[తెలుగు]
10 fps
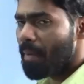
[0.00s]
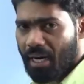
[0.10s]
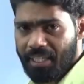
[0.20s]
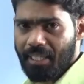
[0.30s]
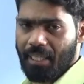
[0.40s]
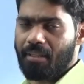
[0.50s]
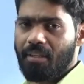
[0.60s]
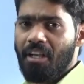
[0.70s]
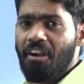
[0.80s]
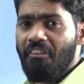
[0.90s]
మాంటింగ్
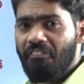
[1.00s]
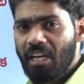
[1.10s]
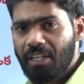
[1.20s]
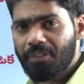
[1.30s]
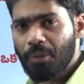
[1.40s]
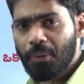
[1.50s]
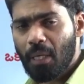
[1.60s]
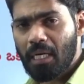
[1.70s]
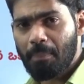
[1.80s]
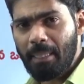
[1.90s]
వీళ్ళిద్దరూ
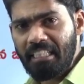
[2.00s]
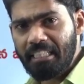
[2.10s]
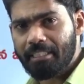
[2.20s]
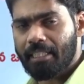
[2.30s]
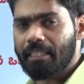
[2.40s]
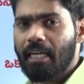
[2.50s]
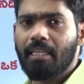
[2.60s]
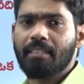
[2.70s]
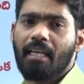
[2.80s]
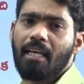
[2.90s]
కలిపి ఈ
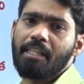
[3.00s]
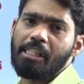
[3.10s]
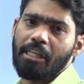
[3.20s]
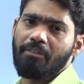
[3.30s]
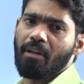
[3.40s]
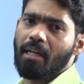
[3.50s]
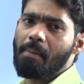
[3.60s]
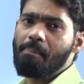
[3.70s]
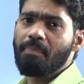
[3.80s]
చట్టాన్ని తయారు చేయడం వల్ల